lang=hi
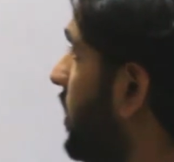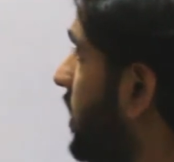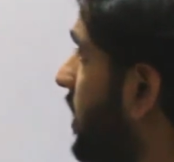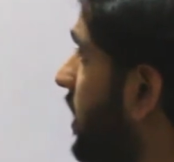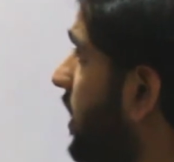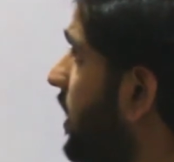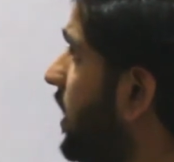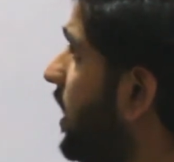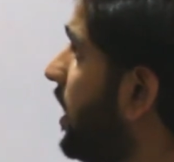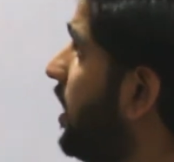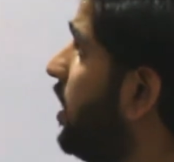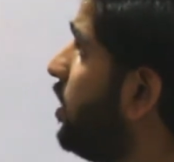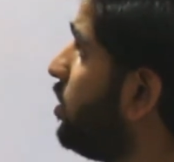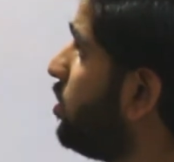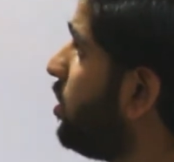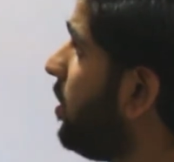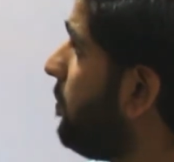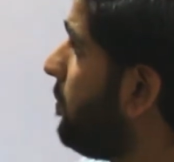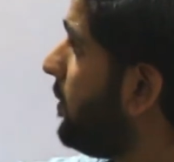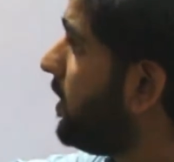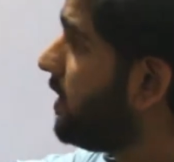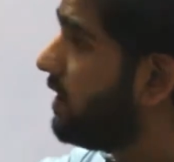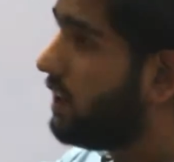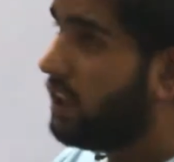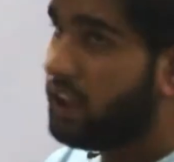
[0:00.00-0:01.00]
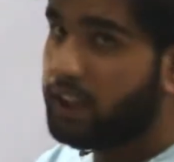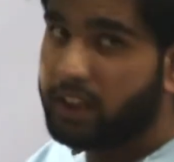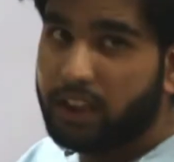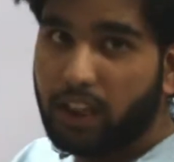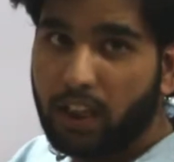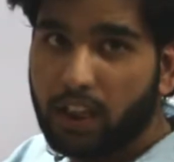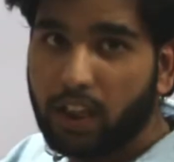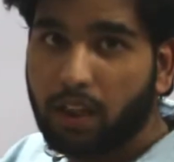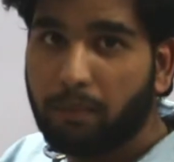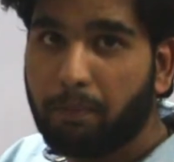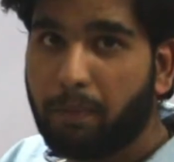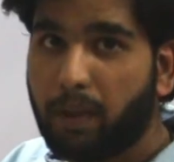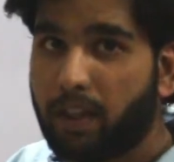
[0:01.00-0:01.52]
ठीक है तो अपन देखते हैं
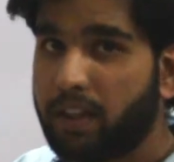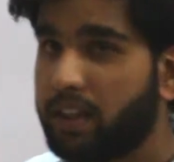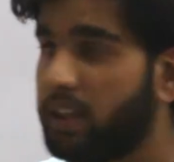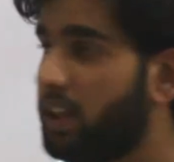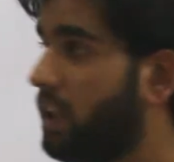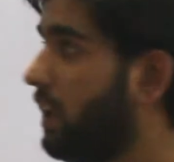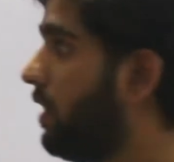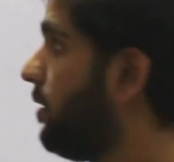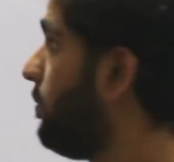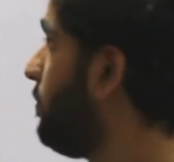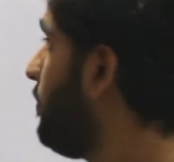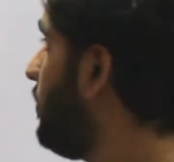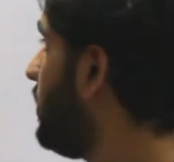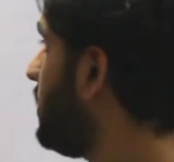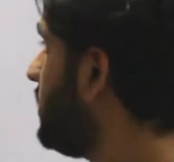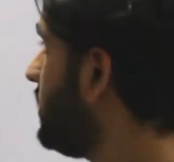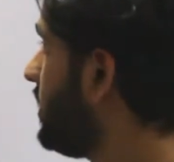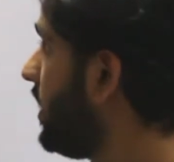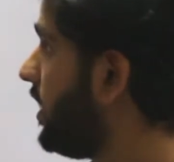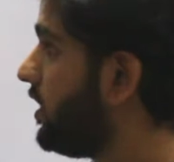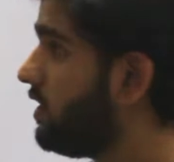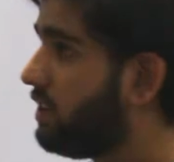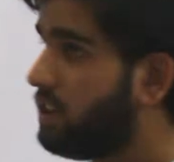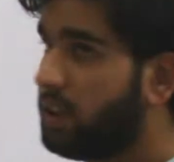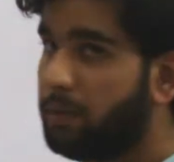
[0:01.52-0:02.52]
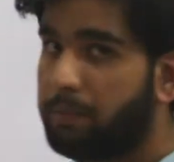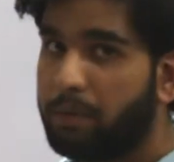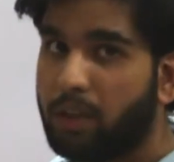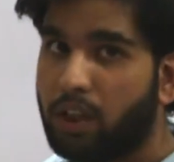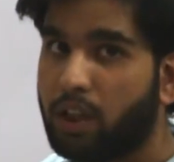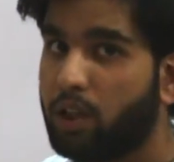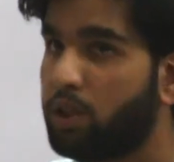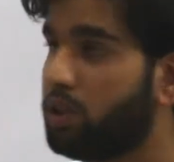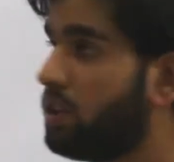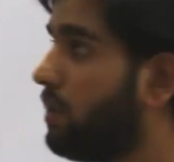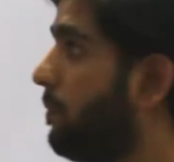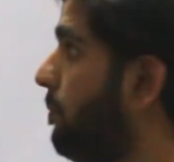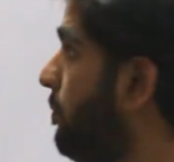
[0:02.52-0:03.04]
ना पढ़ते हैं फर्स्ट टेंस ही अपना
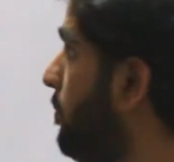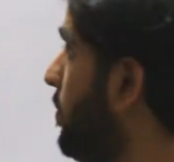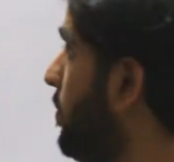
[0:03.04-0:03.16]
क्या होता है